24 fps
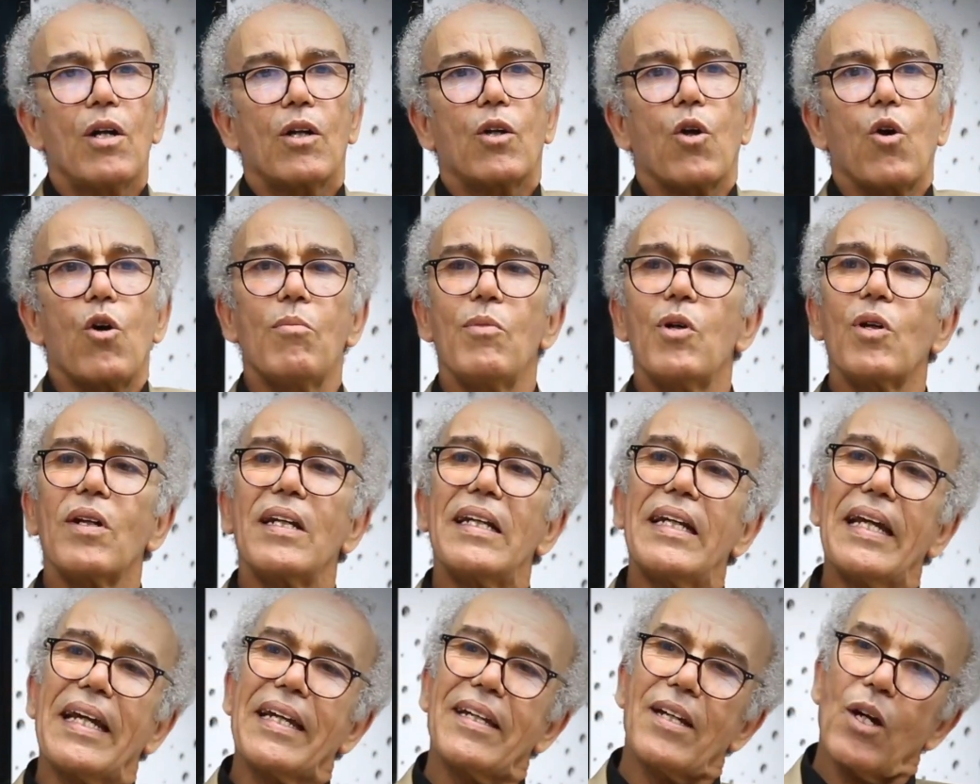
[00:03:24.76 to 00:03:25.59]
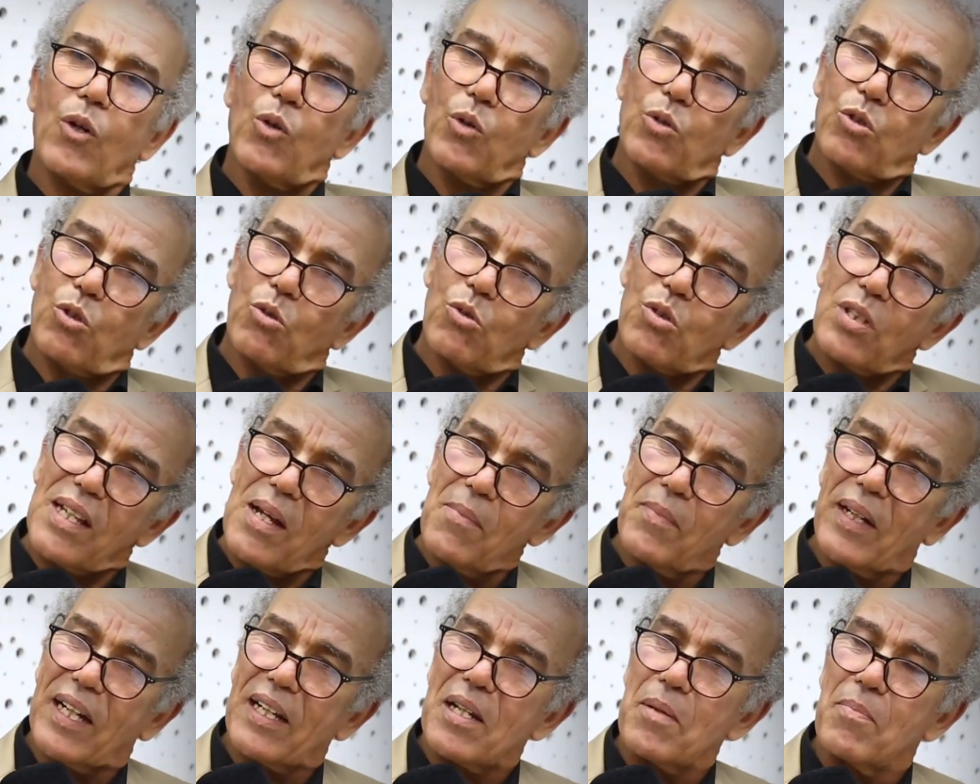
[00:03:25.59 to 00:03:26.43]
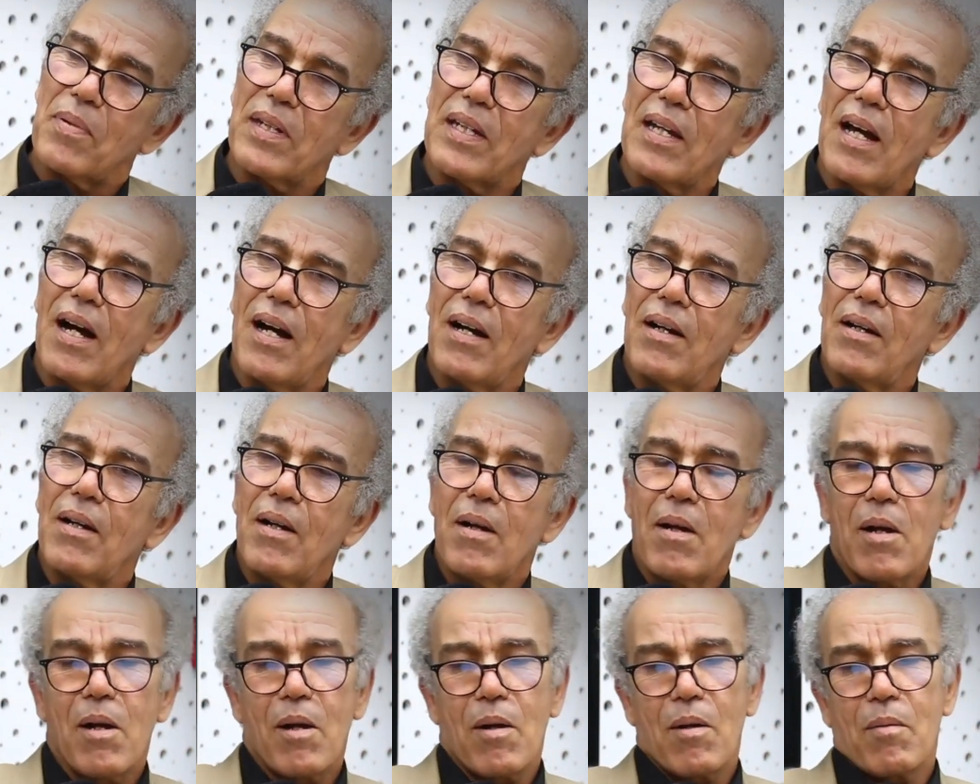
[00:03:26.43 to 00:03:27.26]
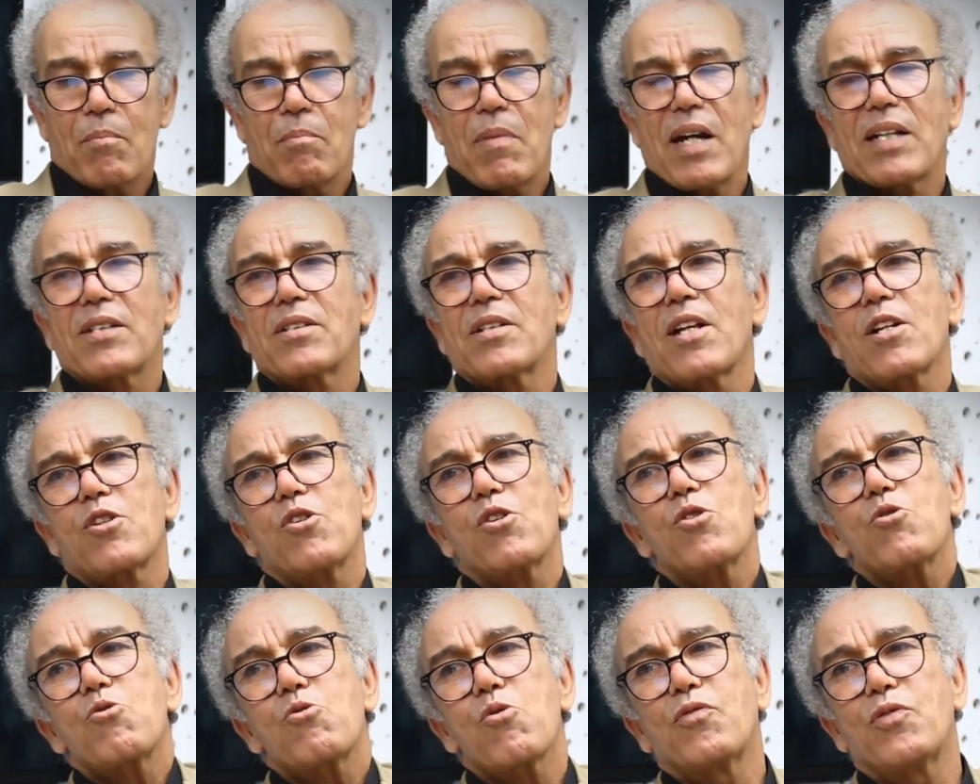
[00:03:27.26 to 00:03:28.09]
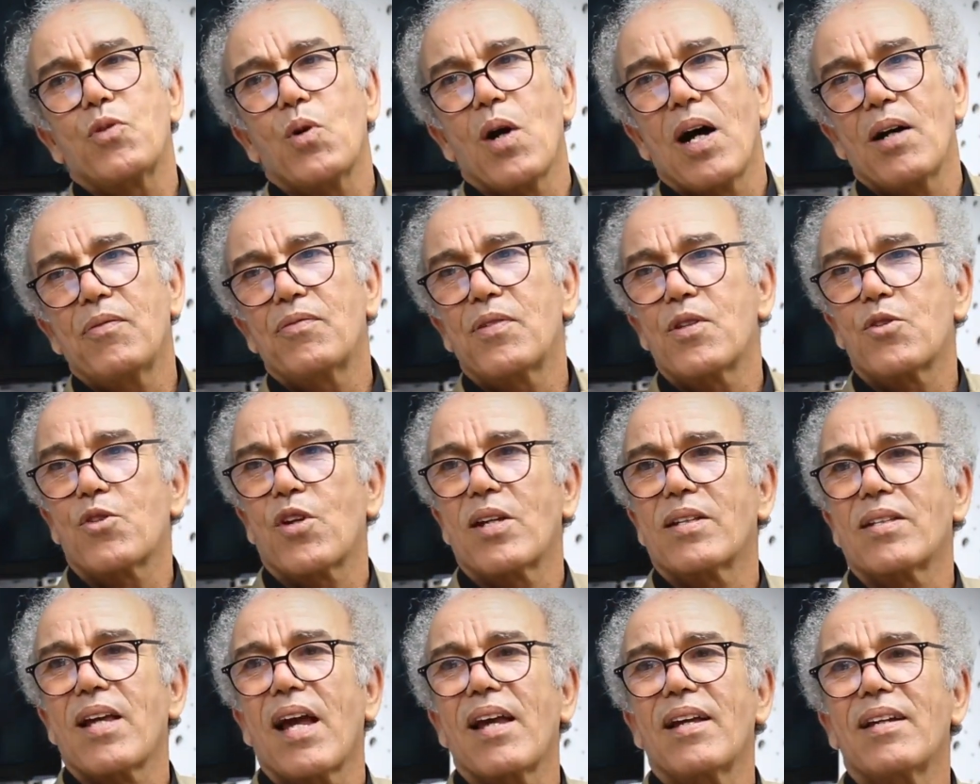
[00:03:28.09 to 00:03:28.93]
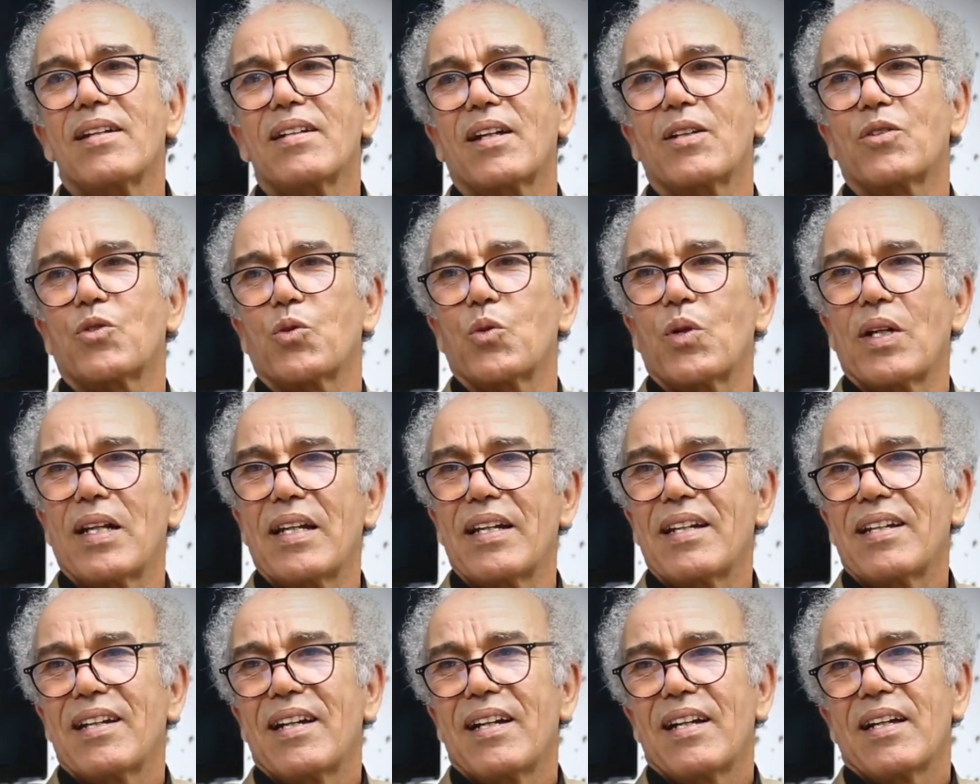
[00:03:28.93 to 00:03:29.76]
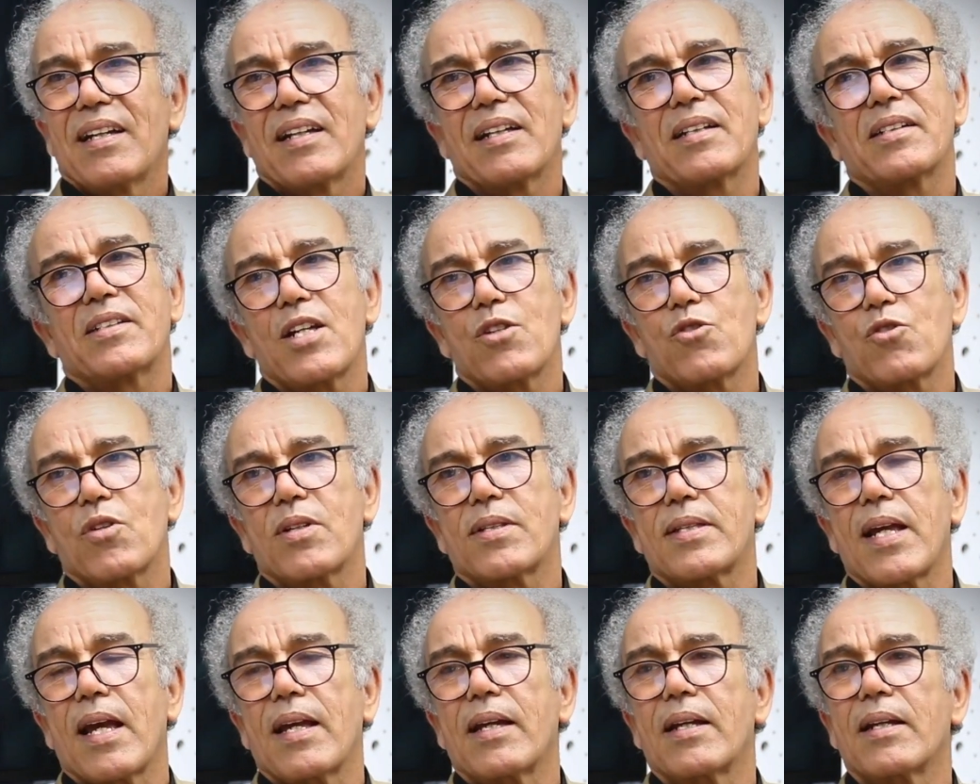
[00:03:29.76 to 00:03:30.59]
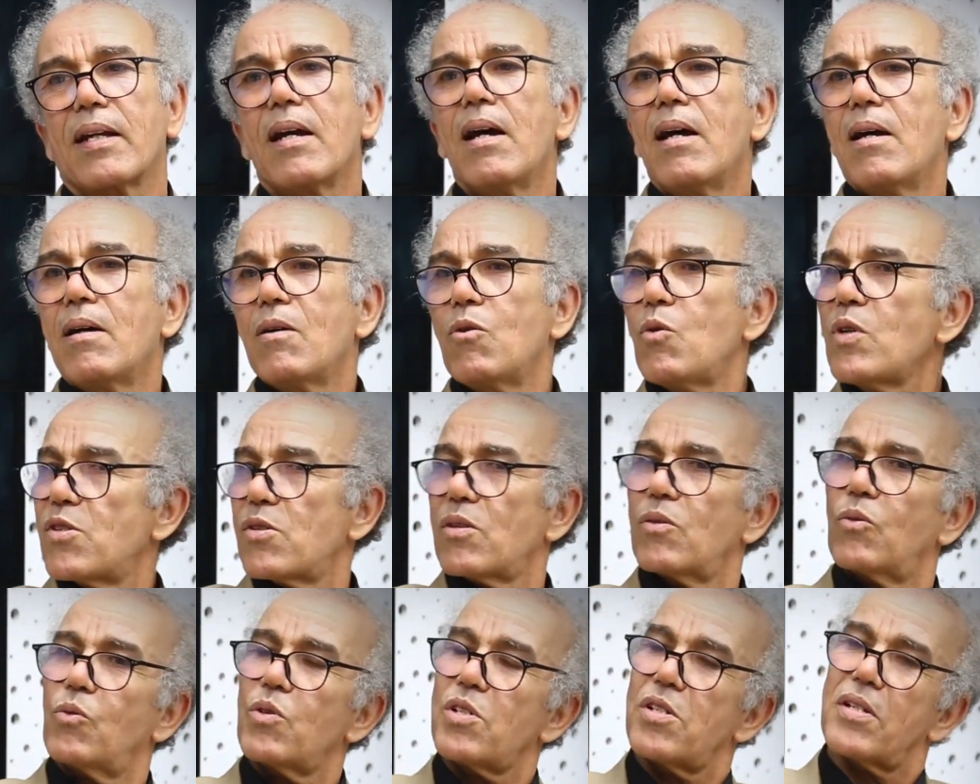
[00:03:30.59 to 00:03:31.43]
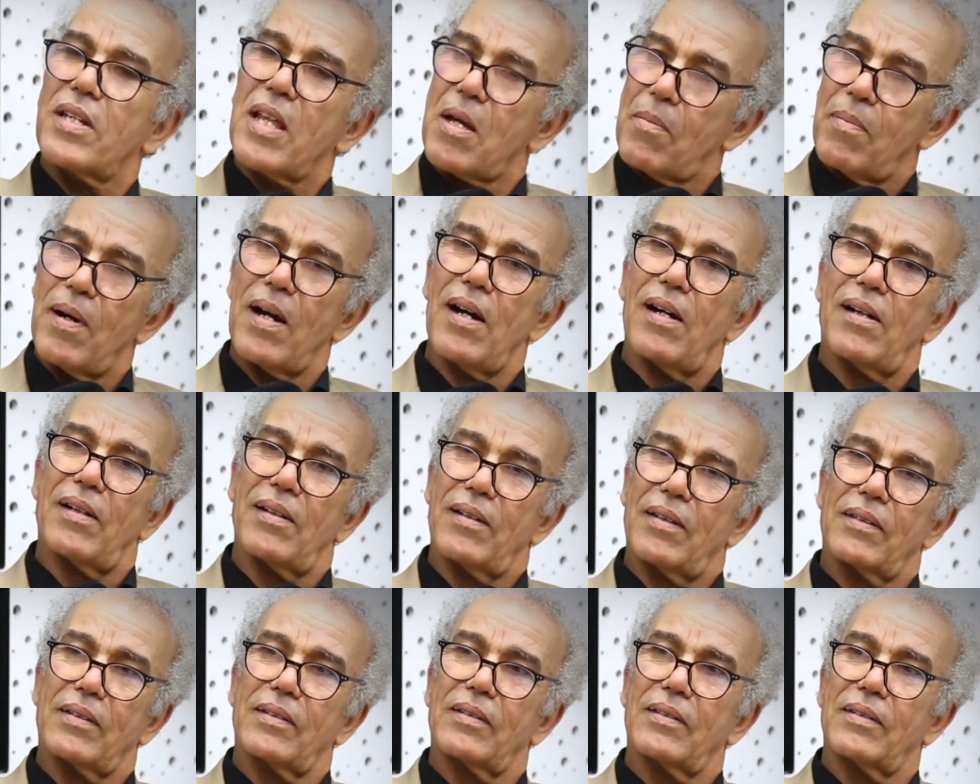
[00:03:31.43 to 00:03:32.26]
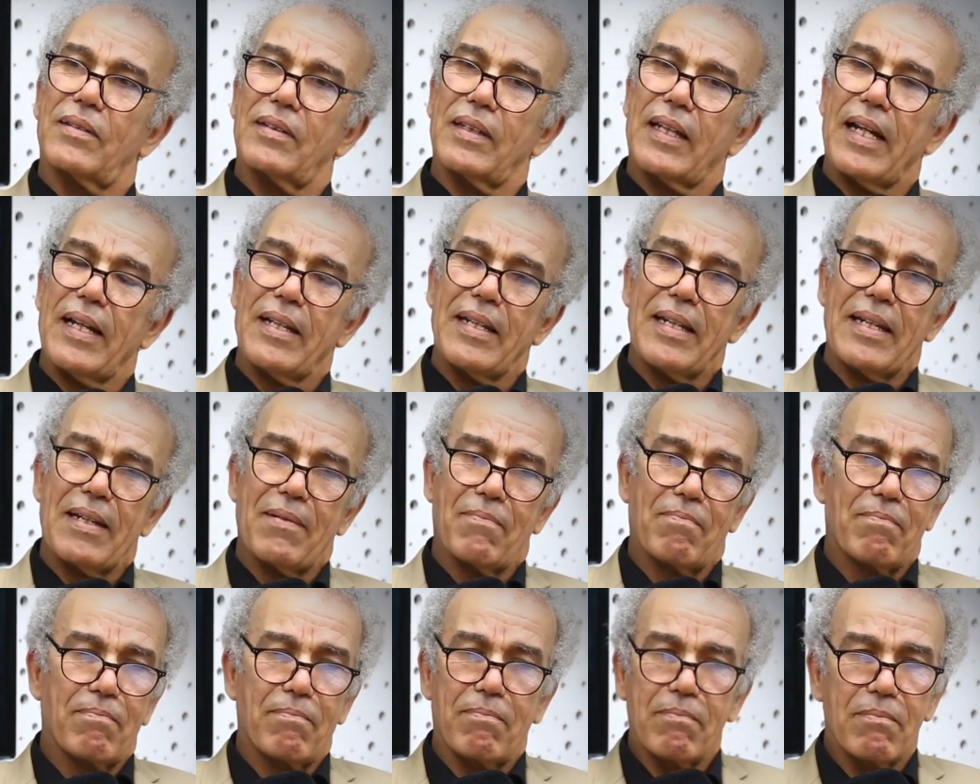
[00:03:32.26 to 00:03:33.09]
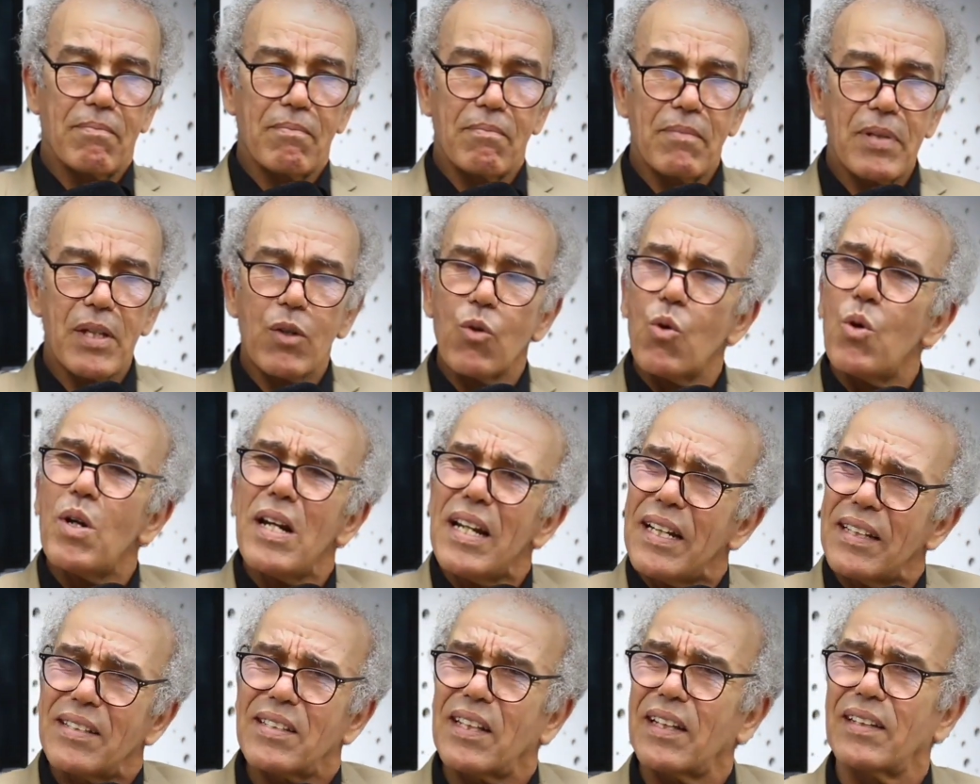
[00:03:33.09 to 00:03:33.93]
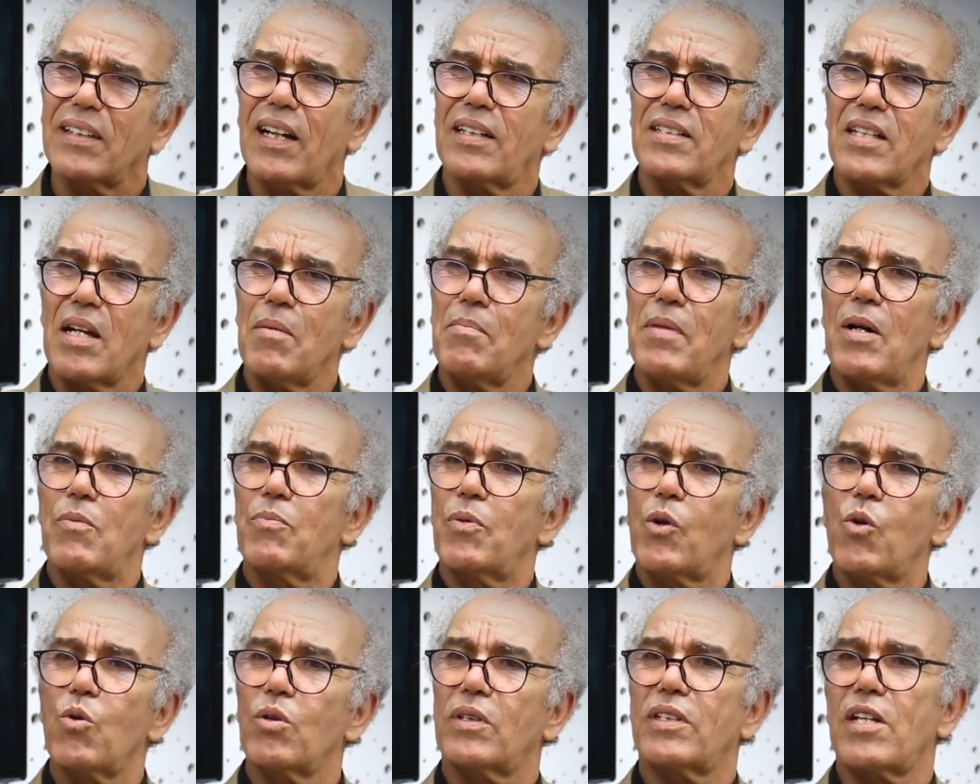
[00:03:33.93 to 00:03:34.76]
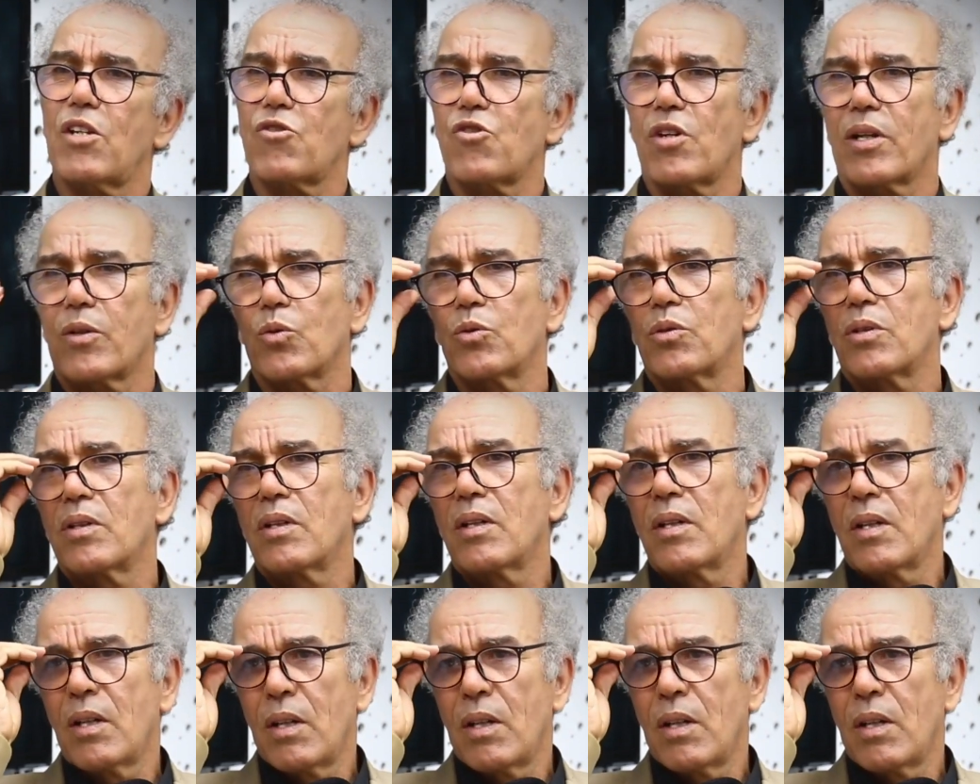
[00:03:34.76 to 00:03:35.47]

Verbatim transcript: الامور اللي هي خصوصيه مغربيه ما خصناش نشوفوها في الجزائر كتولي انتاج جزائري واش واش دابا يعني بكل صدق زعما بكل تجرد